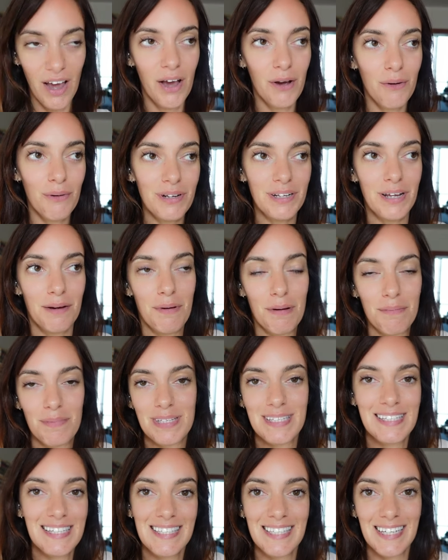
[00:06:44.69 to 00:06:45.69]
Quindi abbiamo
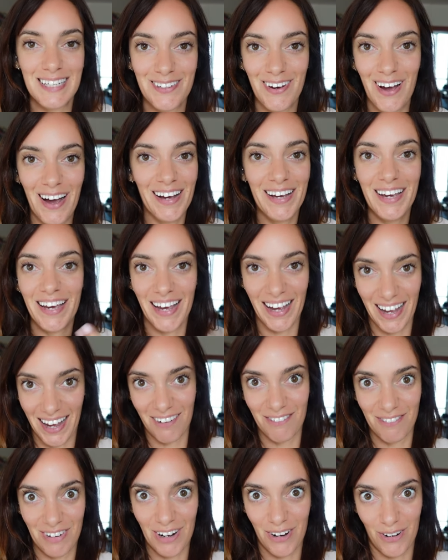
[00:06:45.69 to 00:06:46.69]
assistito anche a
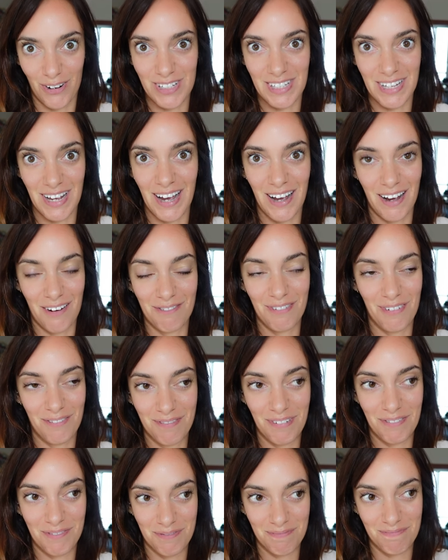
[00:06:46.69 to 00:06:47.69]
una cosa
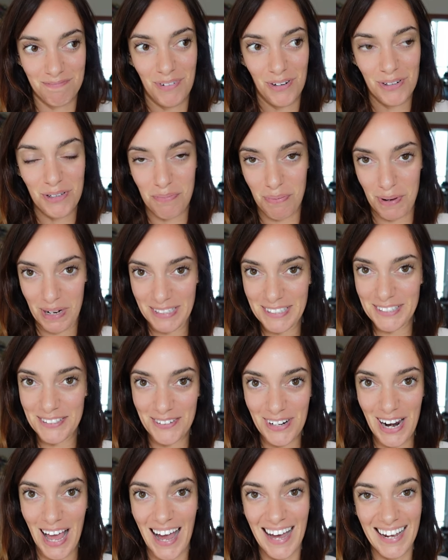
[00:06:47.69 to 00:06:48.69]
molto
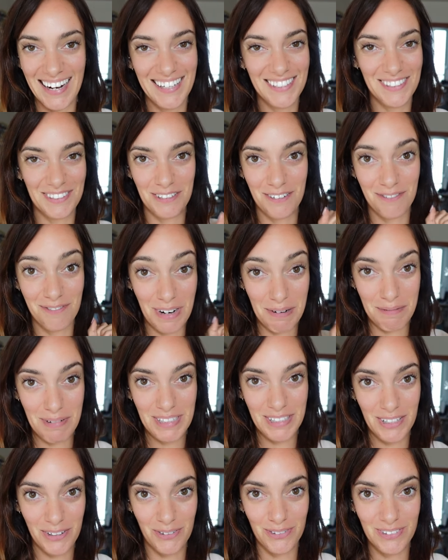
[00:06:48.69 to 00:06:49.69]
particolare, sono
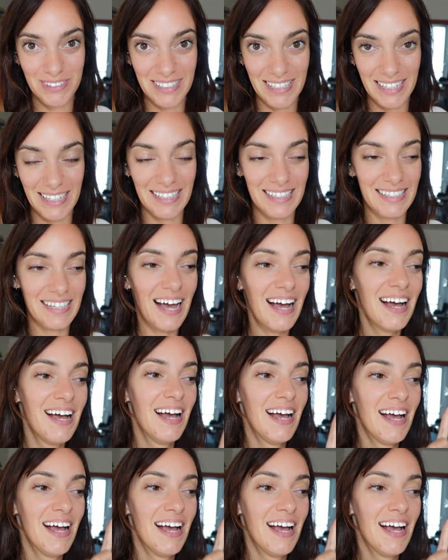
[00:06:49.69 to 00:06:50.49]
veramente contenta.